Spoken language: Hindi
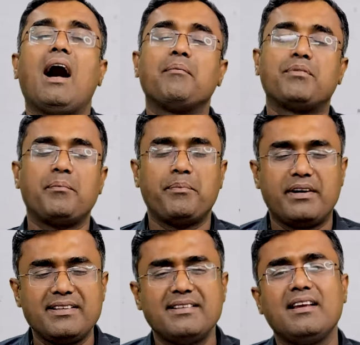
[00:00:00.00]
आप जब
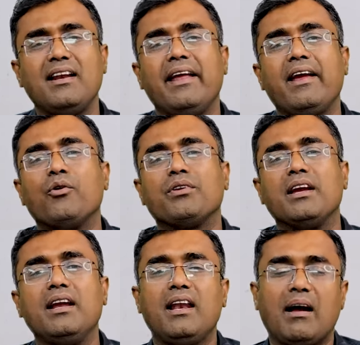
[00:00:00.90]
डिसीजन ले रहे होते
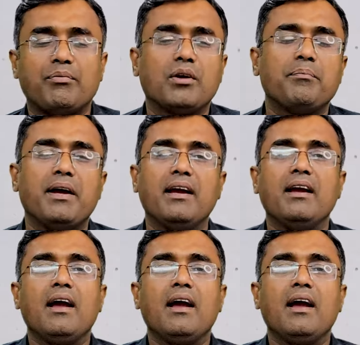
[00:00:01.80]
हैं कि लैपटॉप में